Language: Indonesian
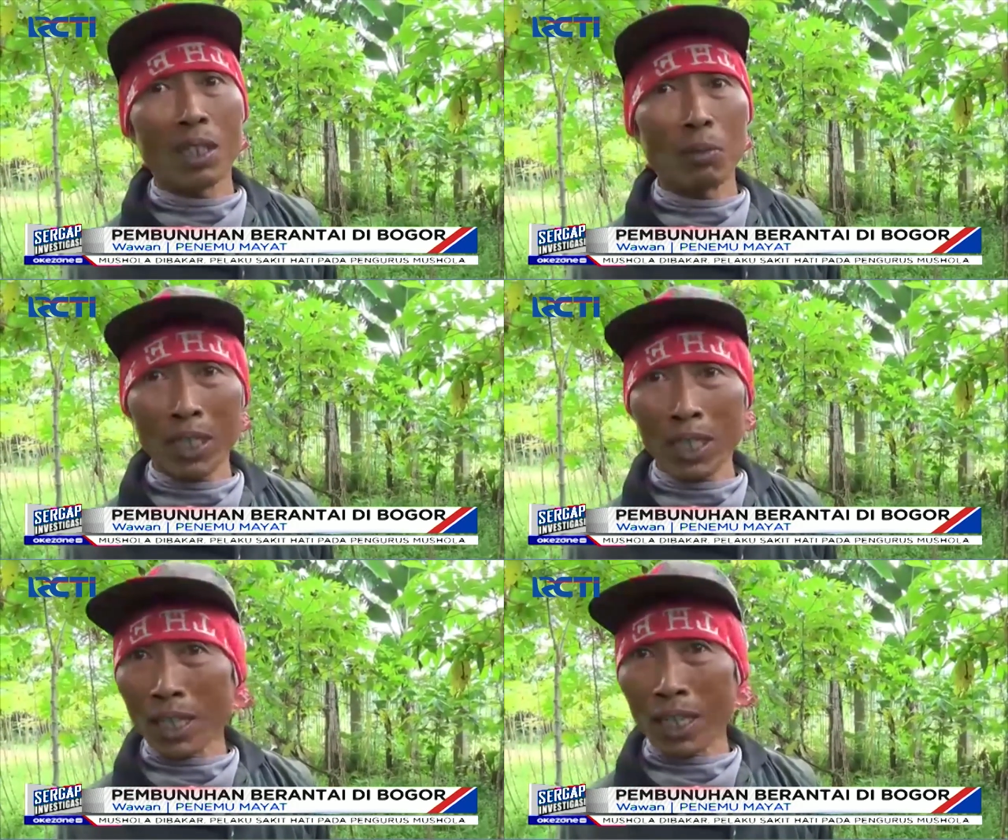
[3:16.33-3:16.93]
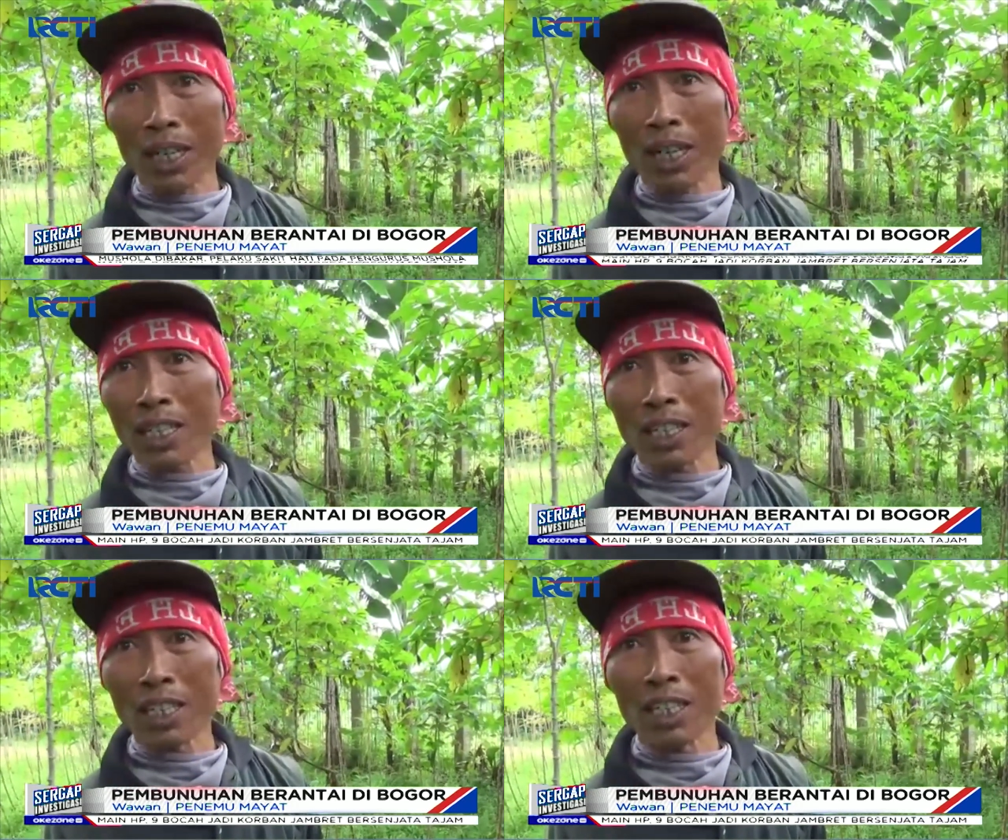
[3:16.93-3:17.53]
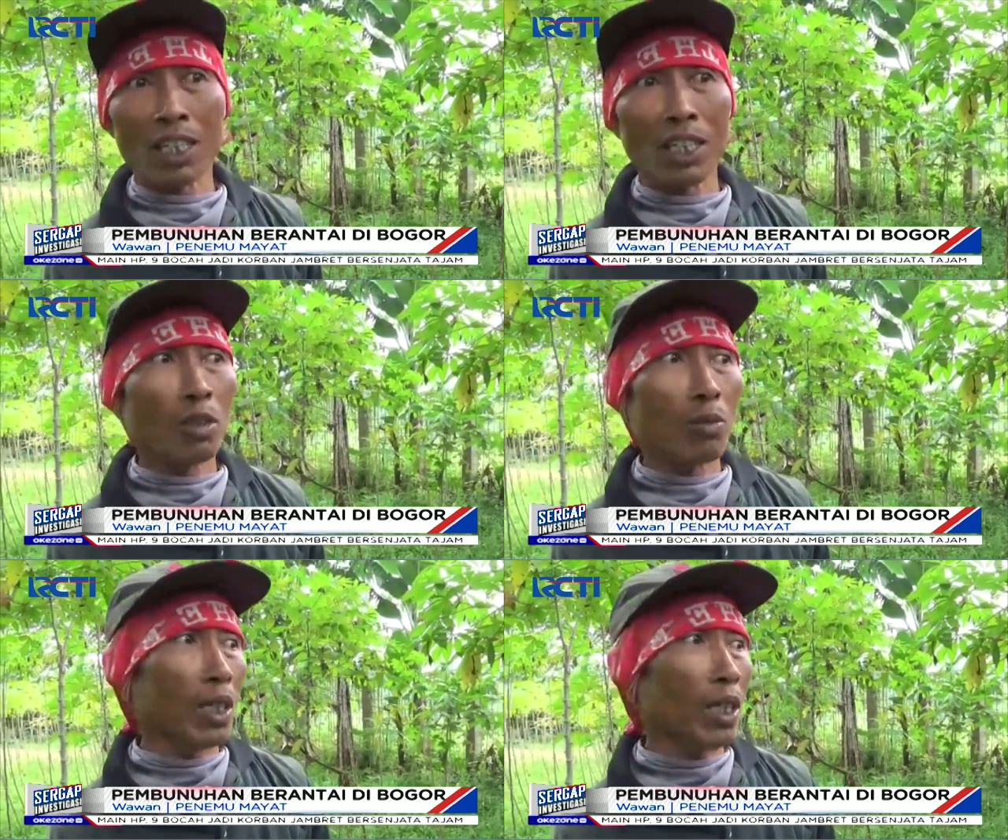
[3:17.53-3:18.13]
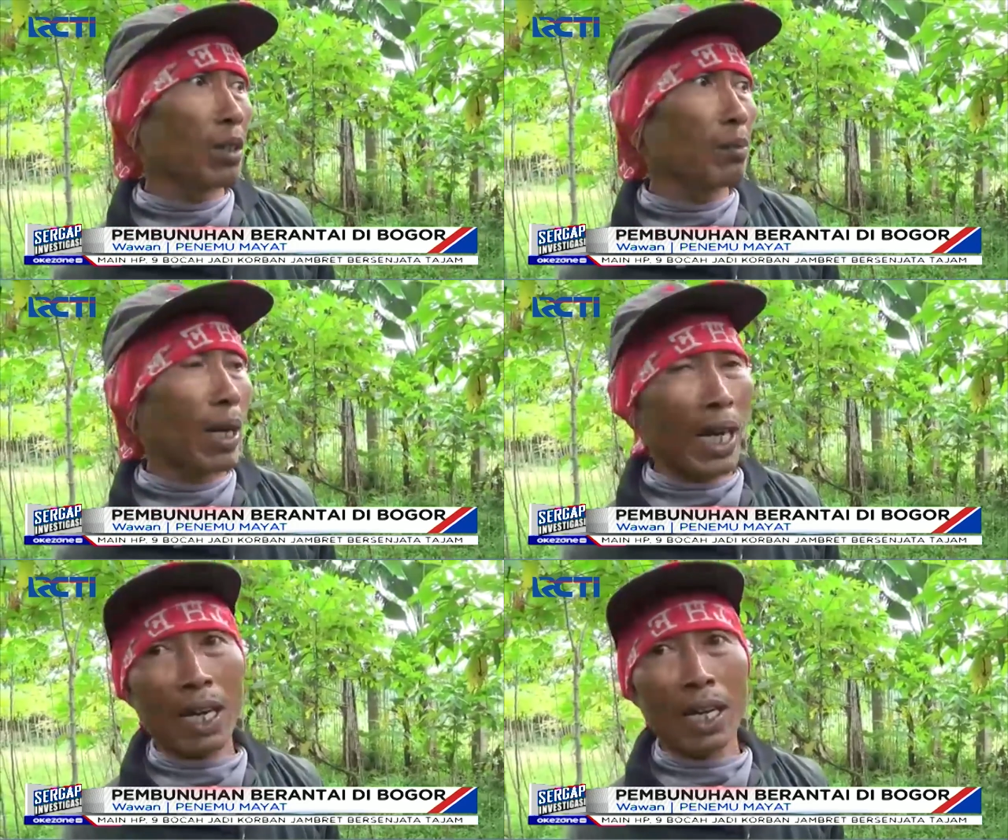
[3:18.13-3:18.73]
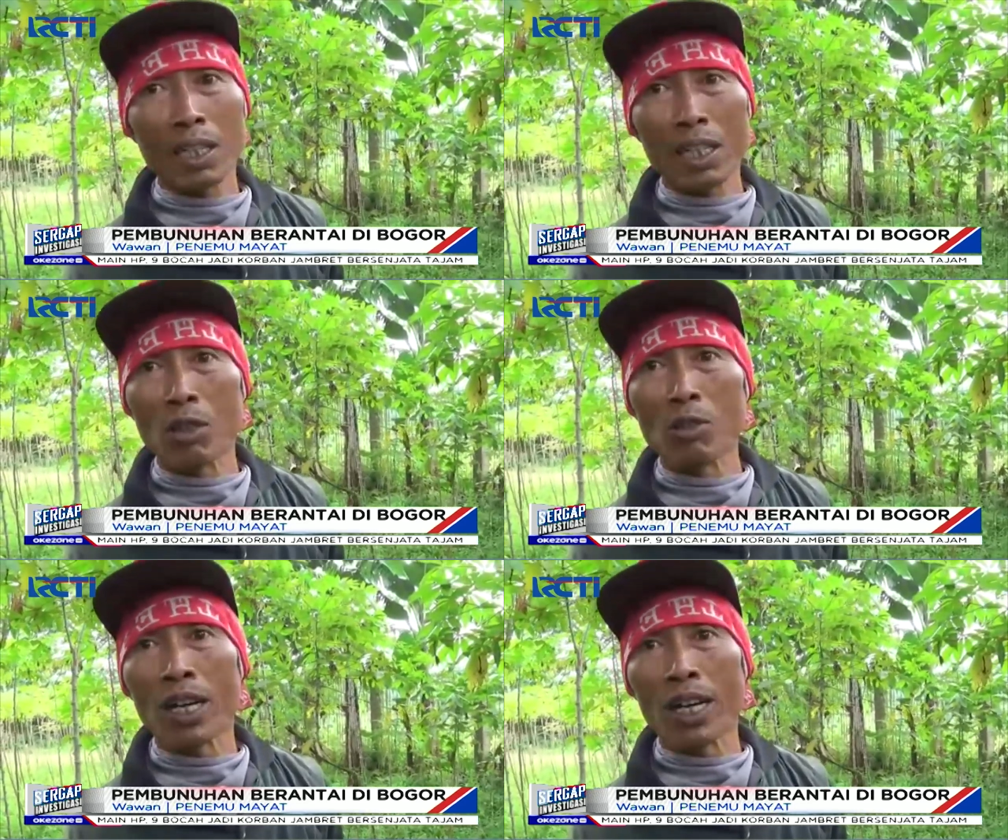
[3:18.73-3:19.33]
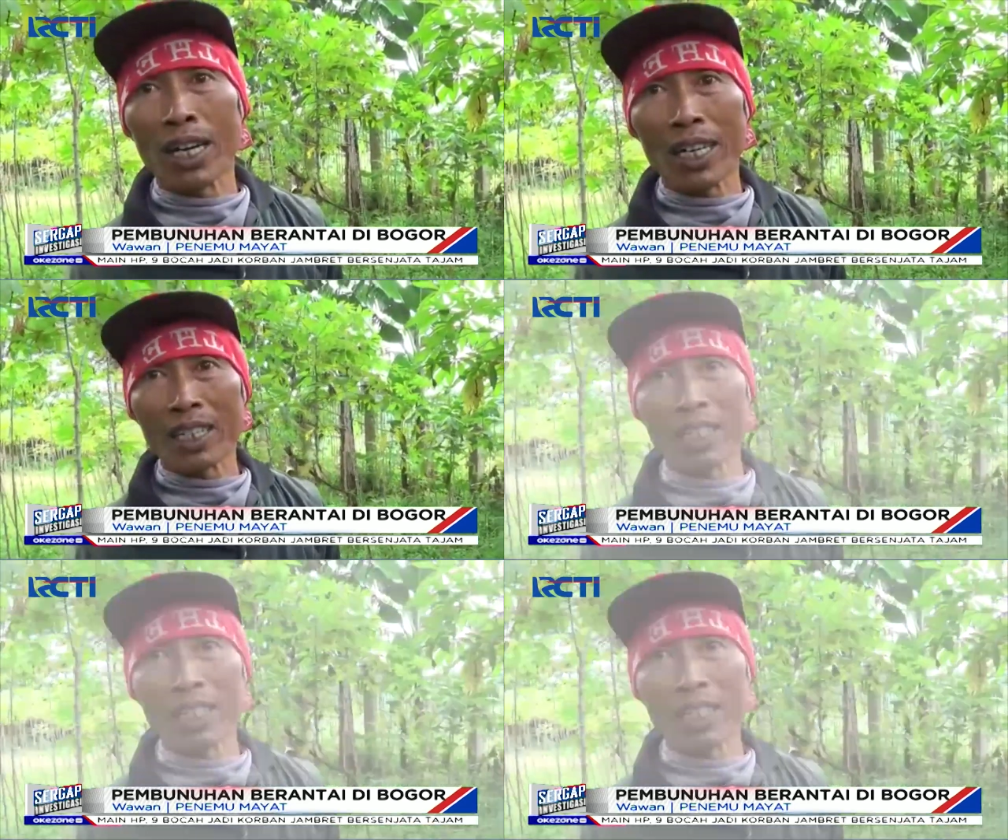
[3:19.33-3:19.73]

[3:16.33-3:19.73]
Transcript: tapi saya nggak dekat sih lihatnya cuma dari belakang kejauhan